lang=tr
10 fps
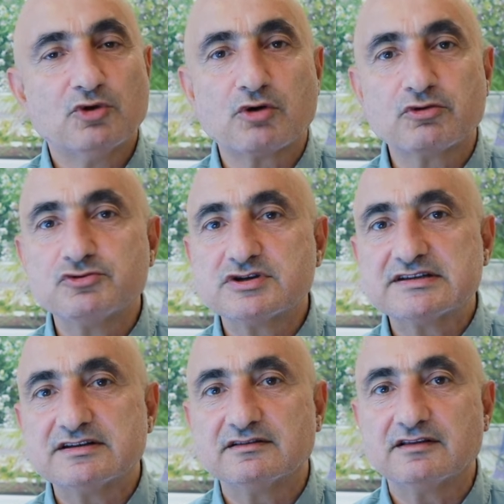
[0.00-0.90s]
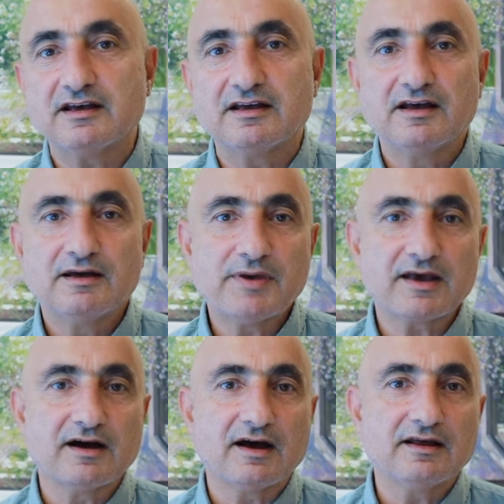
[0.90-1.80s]
dördüncüsünde
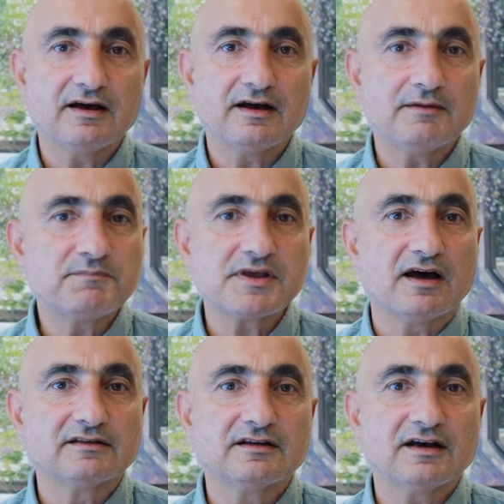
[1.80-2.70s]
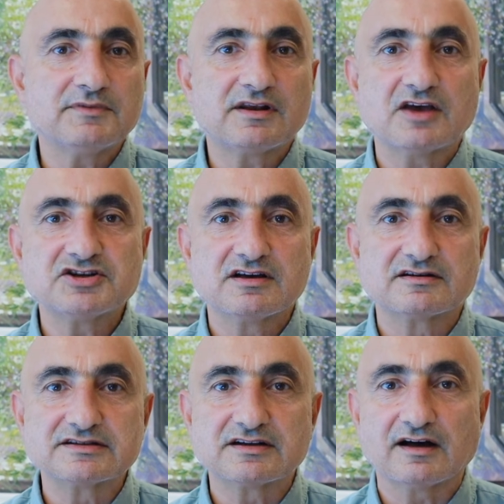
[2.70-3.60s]
pekala bir anda bir gece
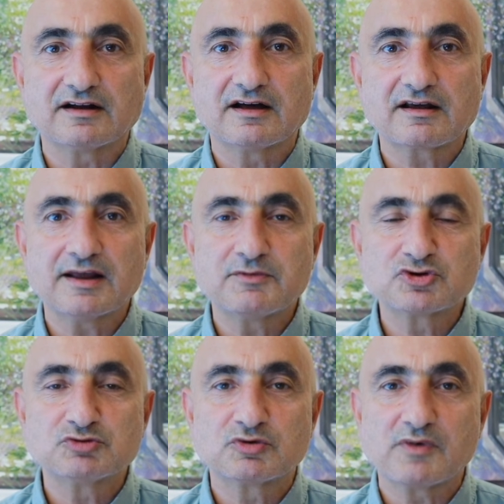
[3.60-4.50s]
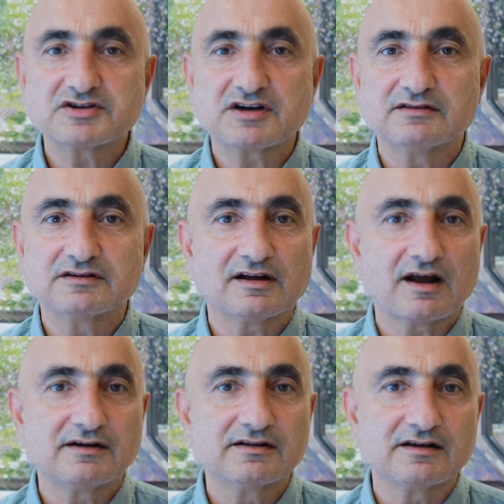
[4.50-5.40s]
yarısı kararıyla, bir cumhurbaşkanlığı
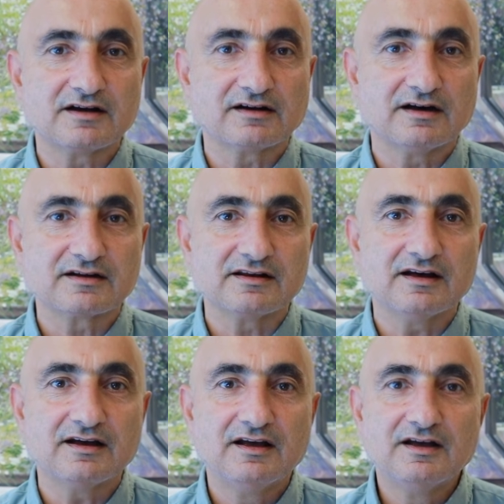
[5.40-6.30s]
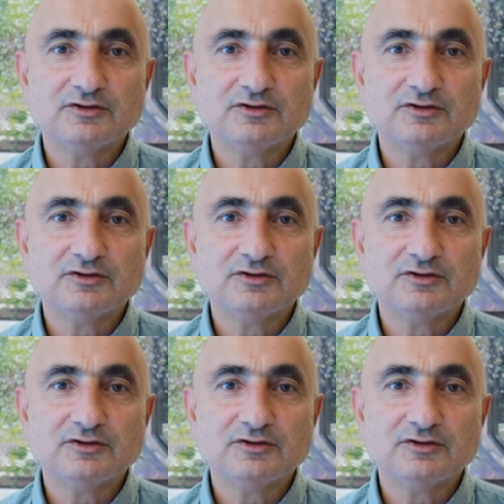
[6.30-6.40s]
kararlı kararıyla